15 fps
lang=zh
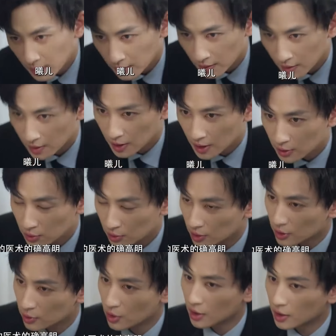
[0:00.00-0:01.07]
希儿，你
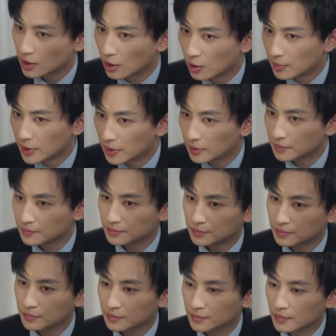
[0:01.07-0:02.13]
的医术的确高明，
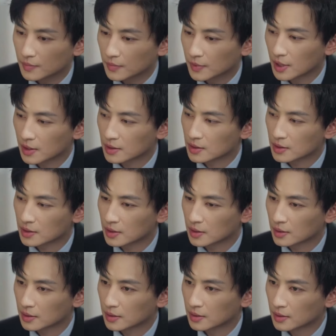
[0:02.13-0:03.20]
但
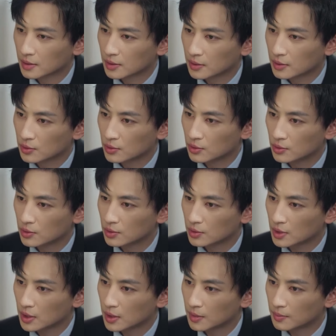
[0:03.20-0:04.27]
是秦叔
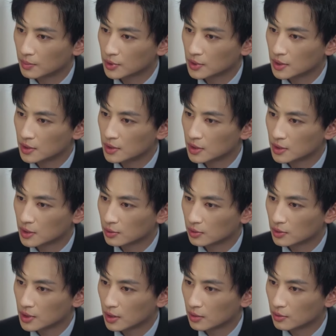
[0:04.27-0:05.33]
不仅仅是毒
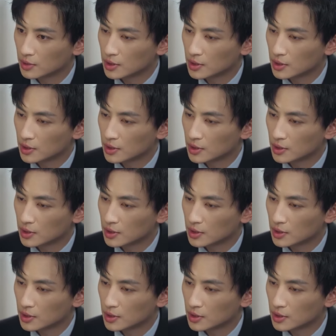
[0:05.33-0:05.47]
血攻